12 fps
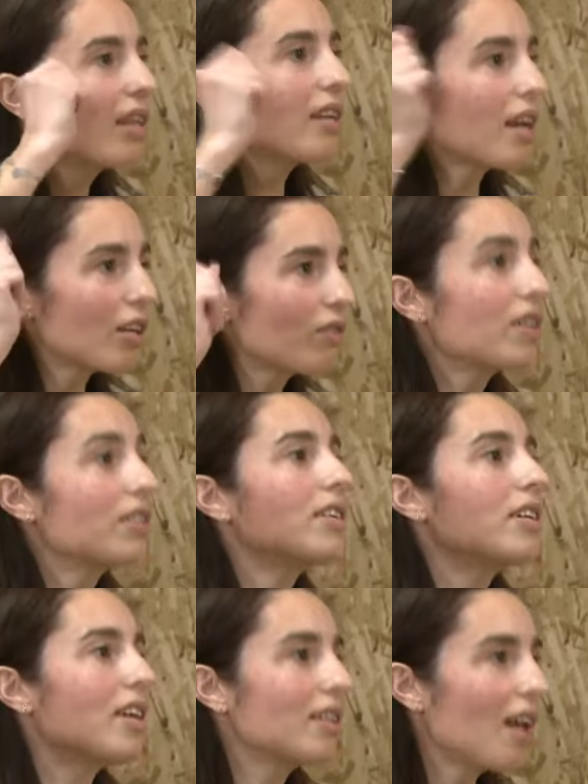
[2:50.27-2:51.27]
e às por vezes
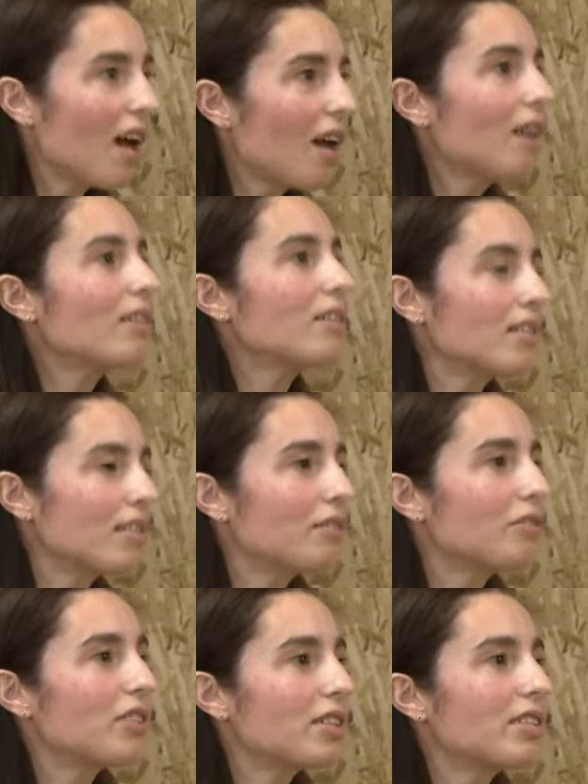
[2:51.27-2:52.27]
exemplo, irem lá uh,
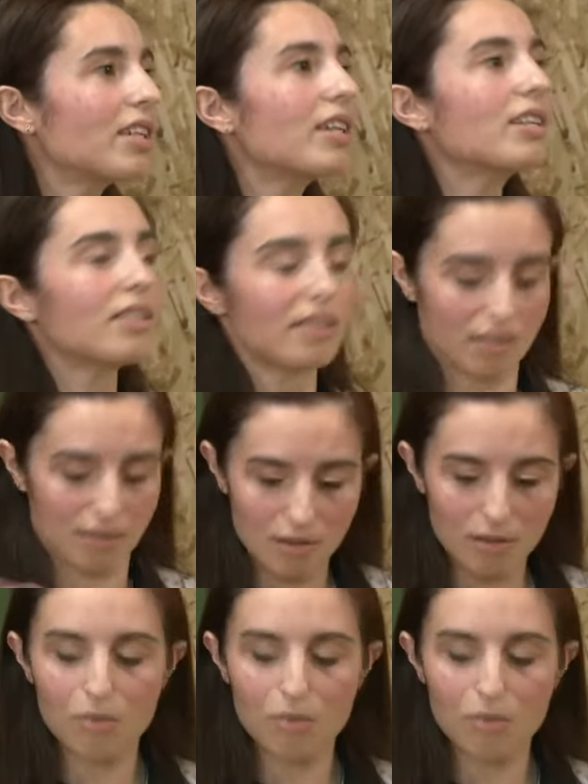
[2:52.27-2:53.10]
fazer artística.